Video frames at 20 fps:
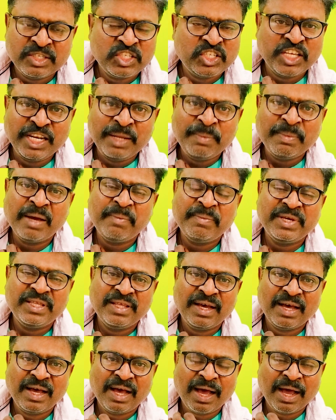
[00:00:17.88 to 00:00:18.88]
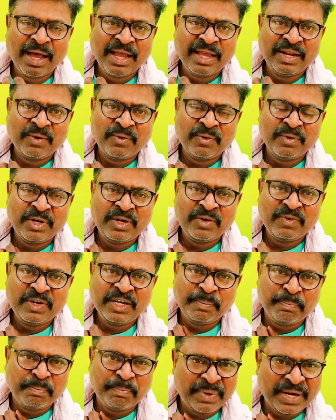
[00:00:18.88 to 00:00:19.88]
సినిమా మీద
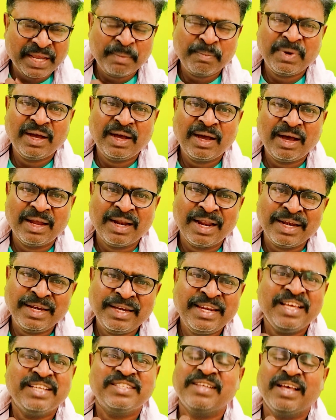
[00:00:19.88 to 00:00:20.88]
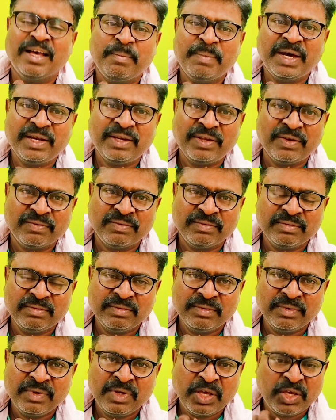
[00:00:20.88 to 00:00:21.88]
ఆయనకున్నటువంటి ప్రేమ అనన్య సామాన్యం
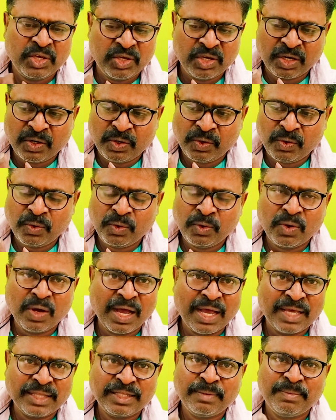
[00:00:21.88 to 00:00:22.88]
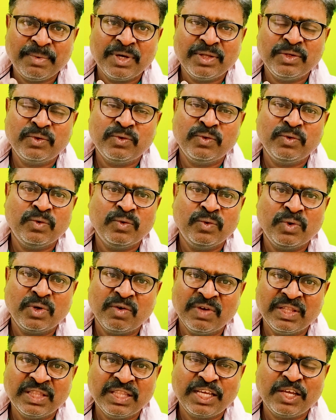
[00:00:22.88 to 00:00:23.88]
ఎక్కడో హైదరాబాదుకు ఒక
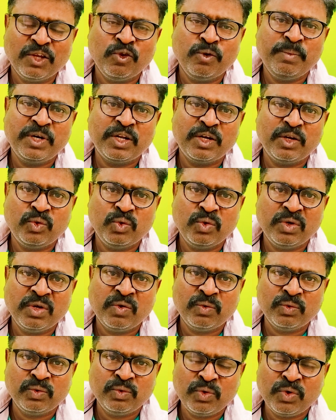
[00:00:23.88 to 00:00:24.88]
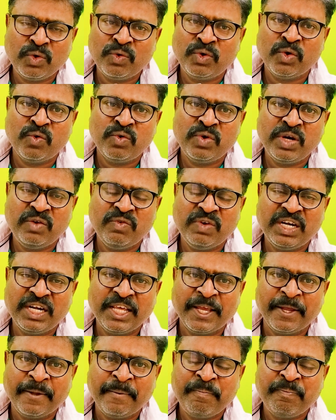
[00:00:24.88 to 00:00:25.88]
వంద కిలోమీటర్ల దూరంలో దూరంలో
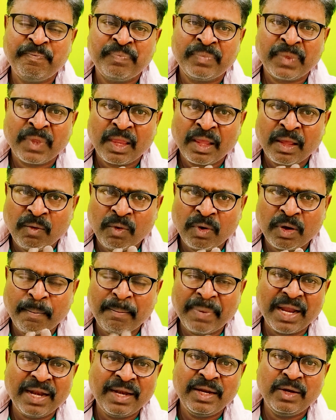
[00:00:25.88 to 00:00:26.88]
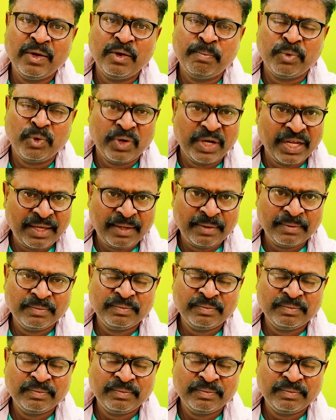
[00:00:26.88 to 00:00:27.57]
ఉండేటువంటి ఒక పల్లెలో పుట్టి